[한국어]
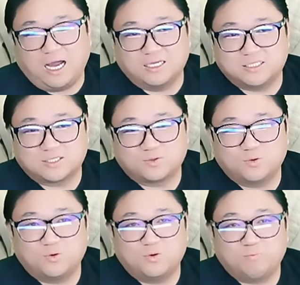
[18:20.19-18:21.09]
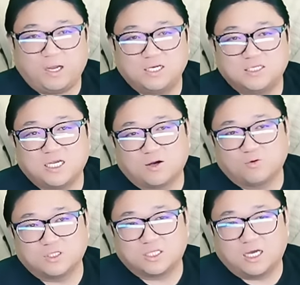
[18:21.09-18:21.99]
아직도 팔리지
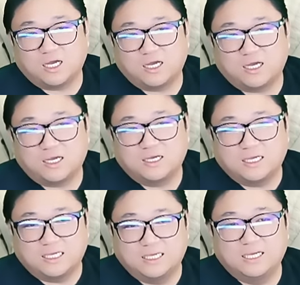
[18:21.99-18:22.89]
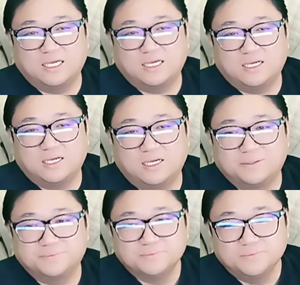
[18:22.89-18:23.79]
않고 있다. 에. 예.